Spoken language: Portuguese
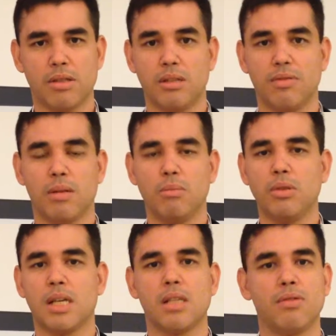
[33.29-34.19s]
A gente fica
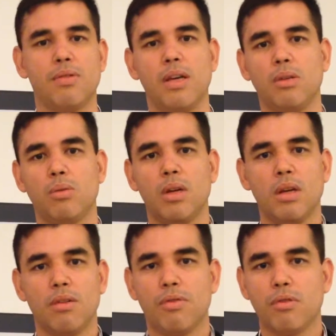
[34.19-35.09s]
muito satisfeito
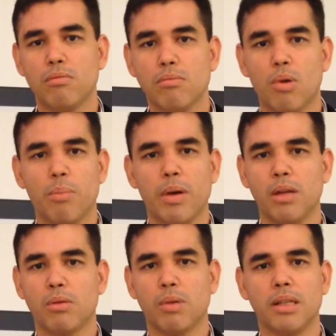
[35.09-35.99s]
foi um
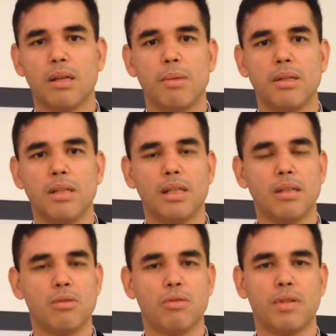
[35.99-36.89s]
momento aí também de
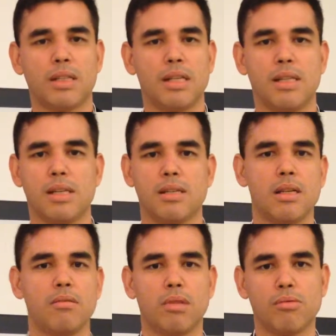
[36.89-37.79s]
grande
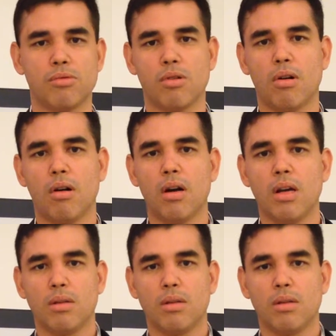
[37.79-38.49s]
confraternização, não só